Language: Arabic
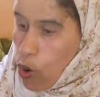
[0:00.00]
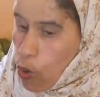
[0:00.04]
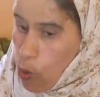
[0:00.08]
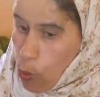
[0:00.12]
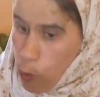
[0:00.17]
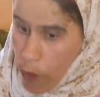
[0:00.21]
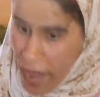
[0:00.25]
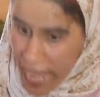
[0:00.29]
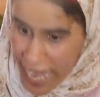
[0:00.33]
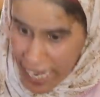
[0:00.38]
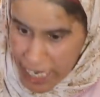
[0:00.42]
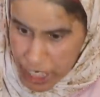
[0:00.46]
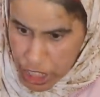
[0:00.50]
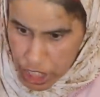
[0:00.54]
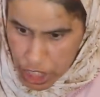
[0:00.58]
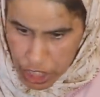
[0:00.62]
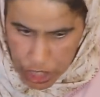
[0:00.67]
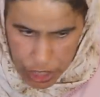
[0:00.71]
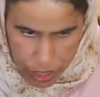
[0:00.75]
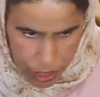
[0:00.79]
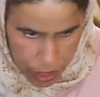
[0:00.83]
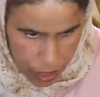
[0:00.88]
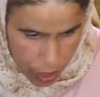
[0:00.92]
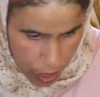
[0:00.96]

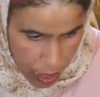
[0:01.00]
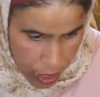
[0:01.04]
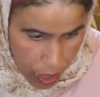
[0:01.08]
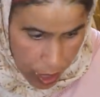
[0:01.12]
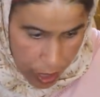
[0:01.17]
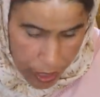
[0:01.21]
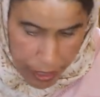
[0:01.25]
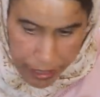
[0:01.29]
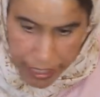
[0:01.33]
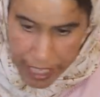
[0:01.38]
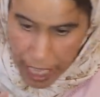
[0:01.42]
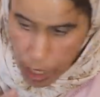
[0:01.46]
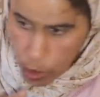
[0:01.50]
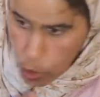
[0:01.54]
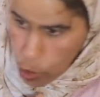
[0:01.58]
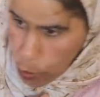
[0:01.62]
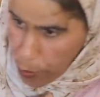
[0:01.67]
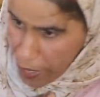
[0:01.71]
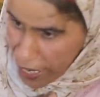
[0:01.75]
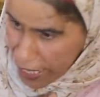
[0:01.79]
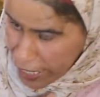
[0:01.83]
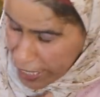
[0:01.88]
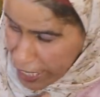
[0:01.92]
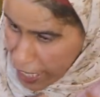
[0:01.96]
واش
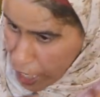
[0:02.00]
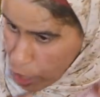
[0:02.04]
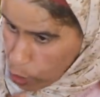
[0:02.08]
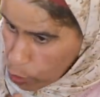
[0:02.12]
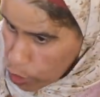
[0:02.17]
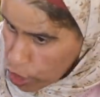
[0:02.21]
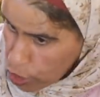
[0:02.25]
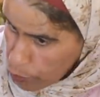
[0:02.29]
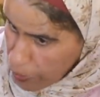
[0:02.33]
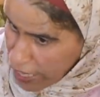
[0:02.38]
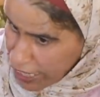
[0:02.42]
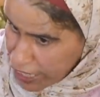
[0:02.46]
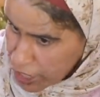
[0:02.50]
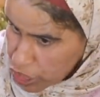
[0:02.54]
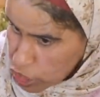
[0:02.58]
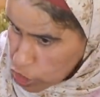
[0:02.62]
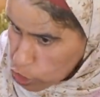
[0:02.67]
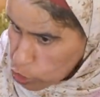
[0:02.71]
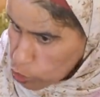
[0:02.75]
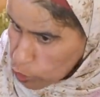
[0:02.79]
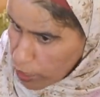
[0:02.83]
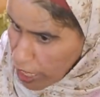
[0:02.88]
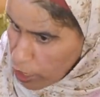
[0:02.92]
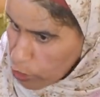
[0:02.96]
داروه بحال الحولي
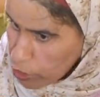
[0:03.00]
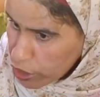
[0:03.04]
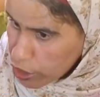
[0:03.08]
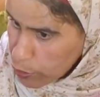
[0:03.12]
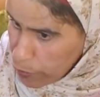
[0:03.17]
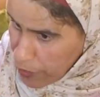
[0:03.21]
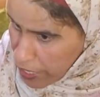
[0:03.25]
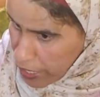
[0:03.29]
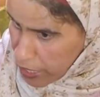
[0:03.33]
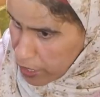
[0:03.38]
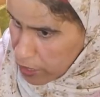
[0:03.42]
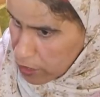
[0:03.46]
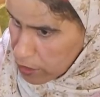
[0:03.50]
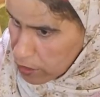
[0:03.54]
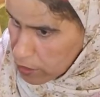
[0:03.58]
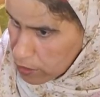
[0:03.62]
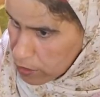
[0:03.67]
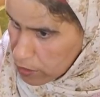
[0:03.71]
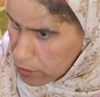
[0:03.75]
واحد شد والاخر ذبح